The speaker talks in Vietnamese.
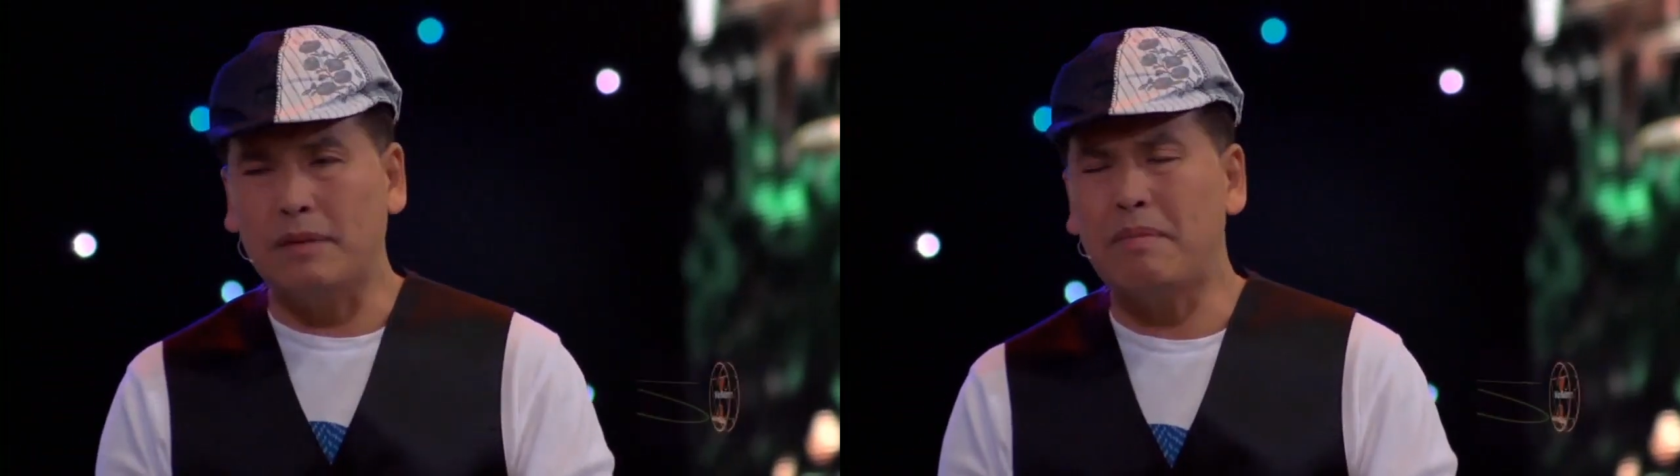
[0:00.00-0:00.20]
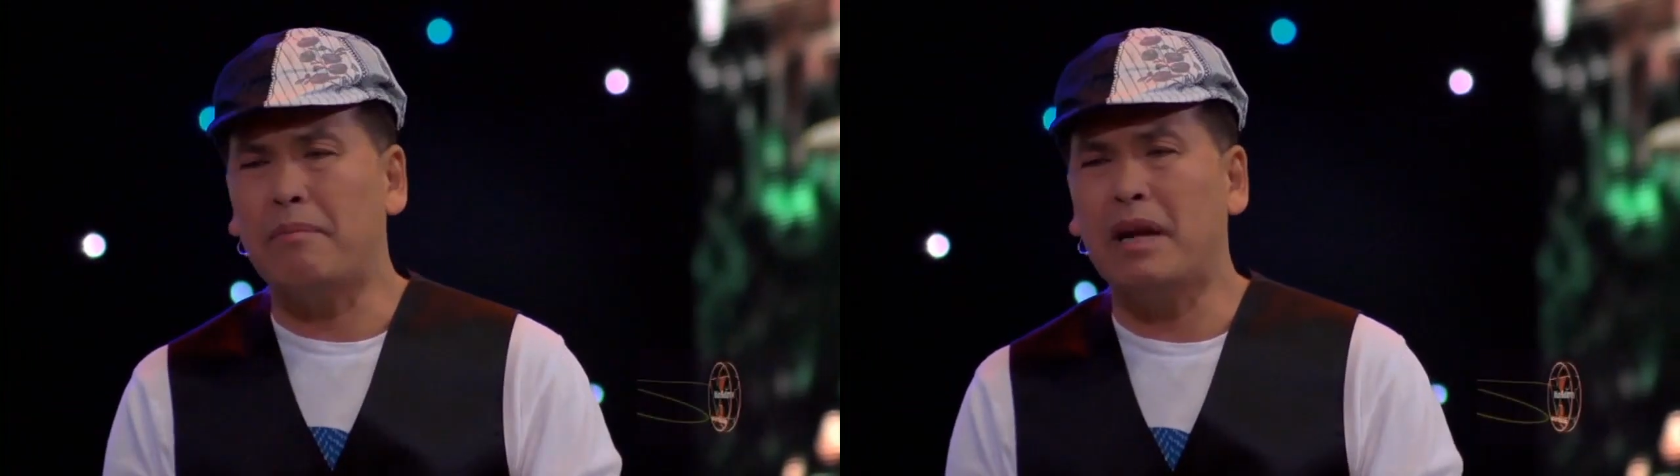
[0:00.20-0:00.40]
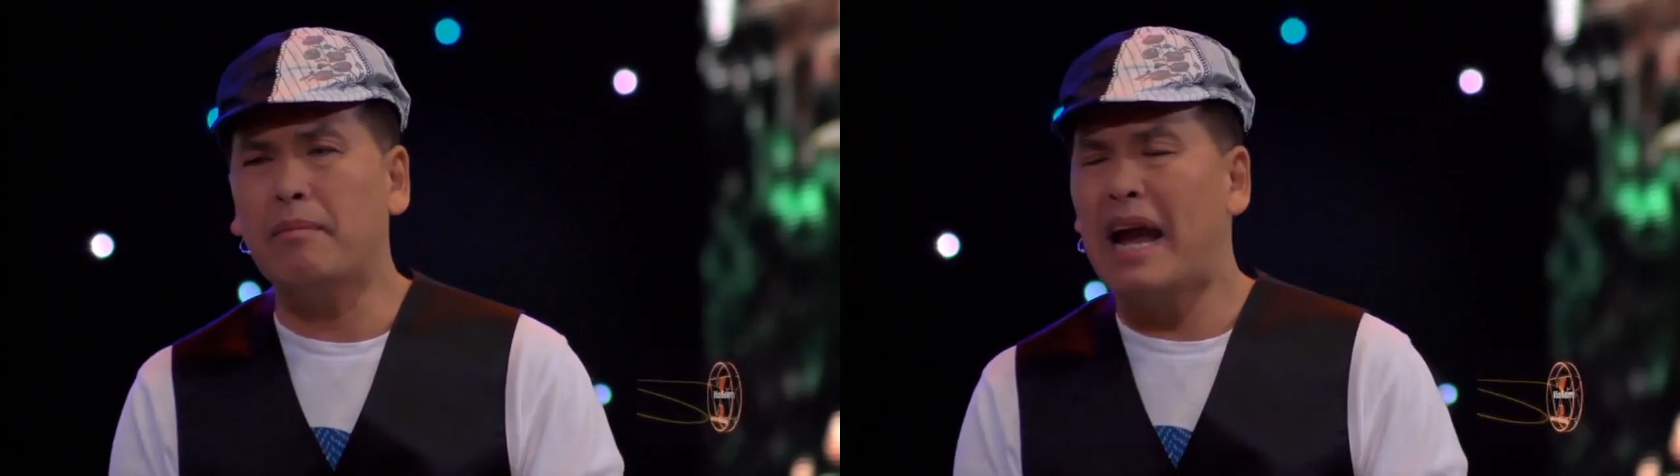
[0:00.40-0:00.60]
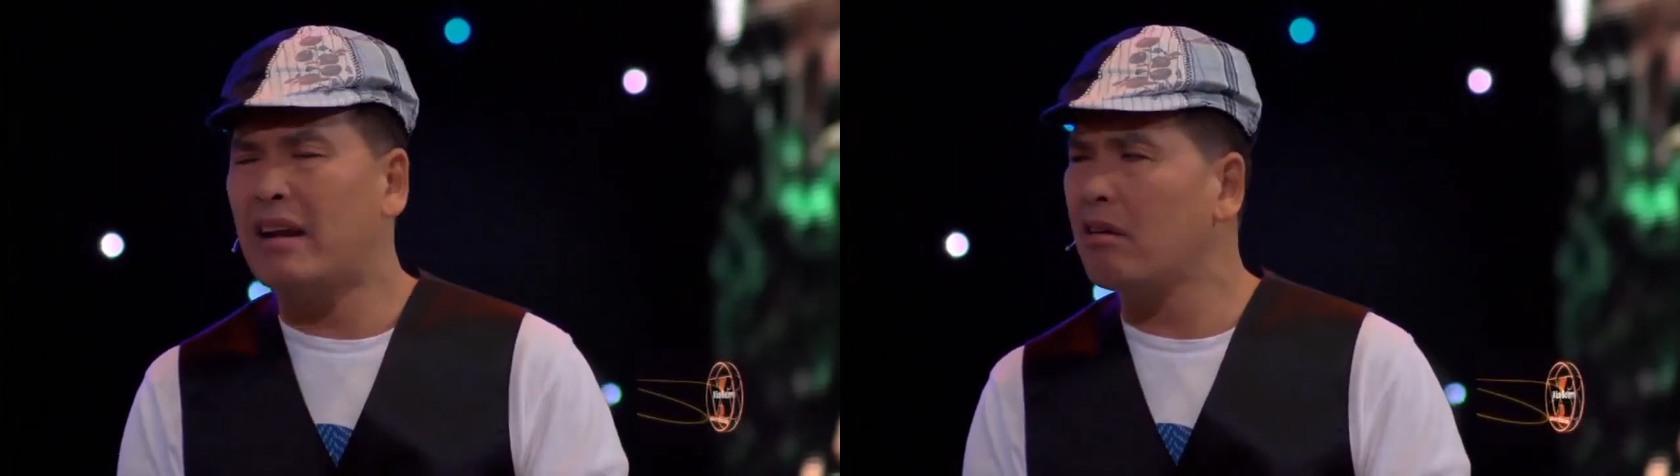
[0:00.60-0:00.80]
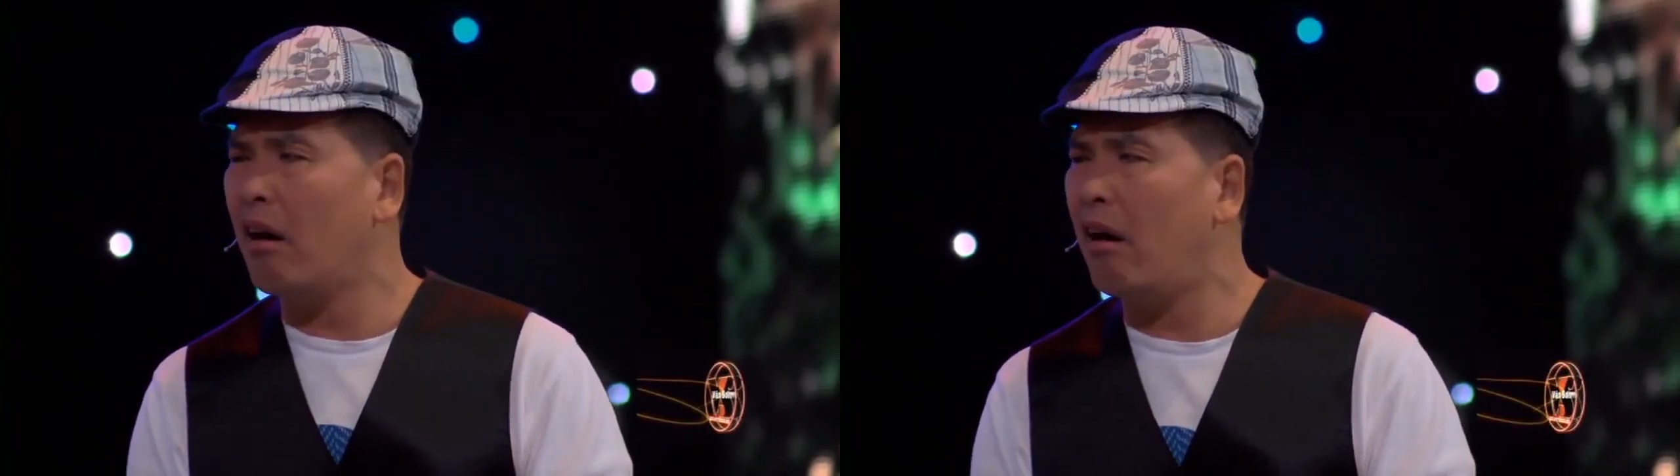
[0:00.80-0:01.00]
bằng máy bay nó
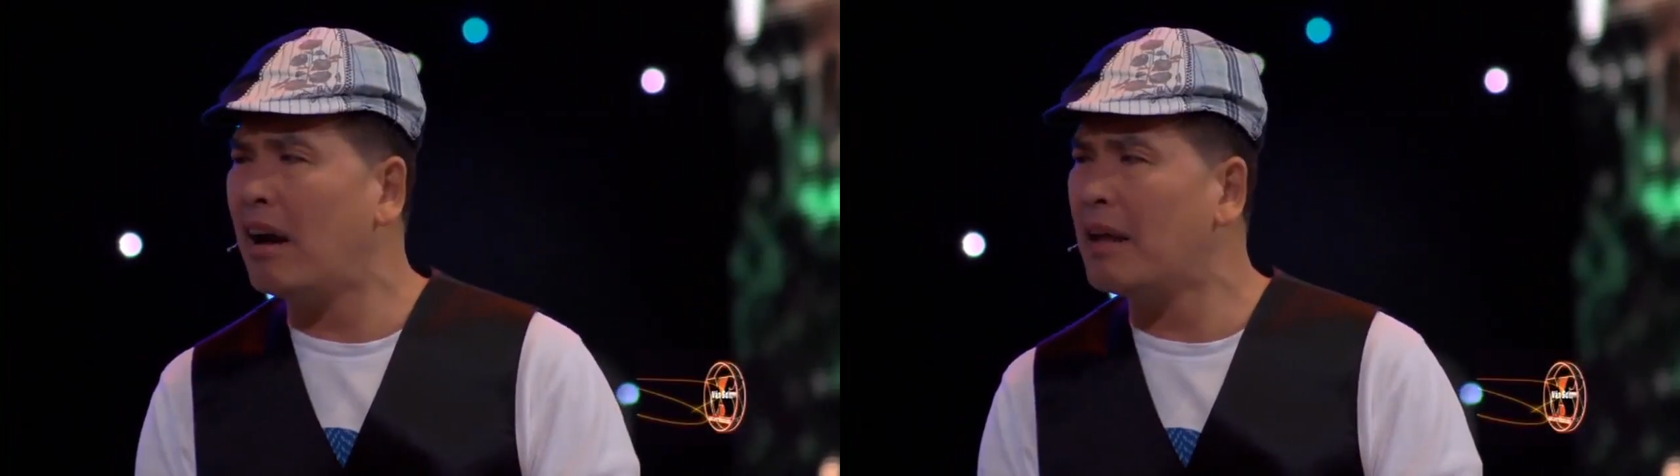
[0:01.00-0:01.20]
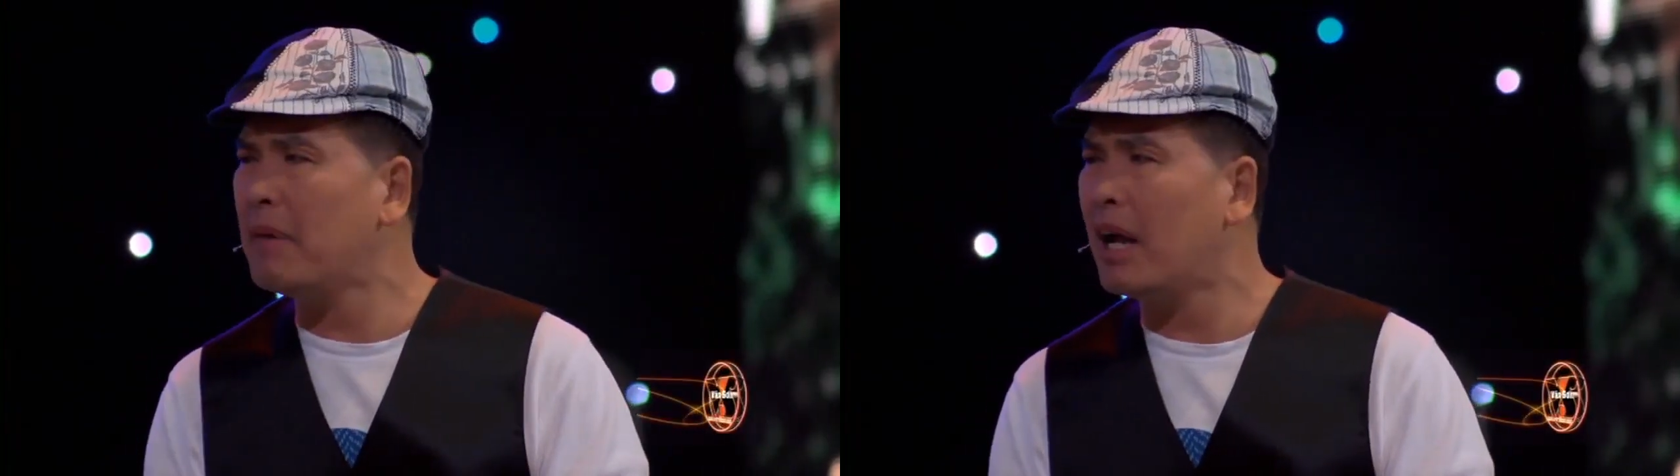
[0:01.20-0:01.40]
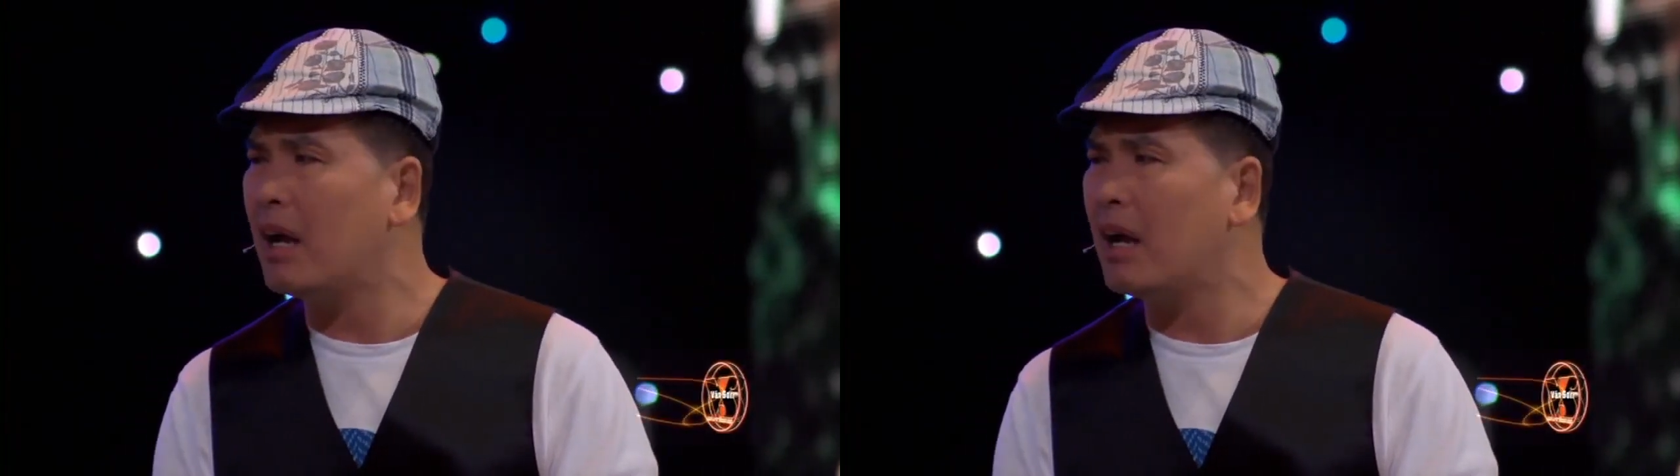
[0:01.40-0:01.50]
khó lắm á.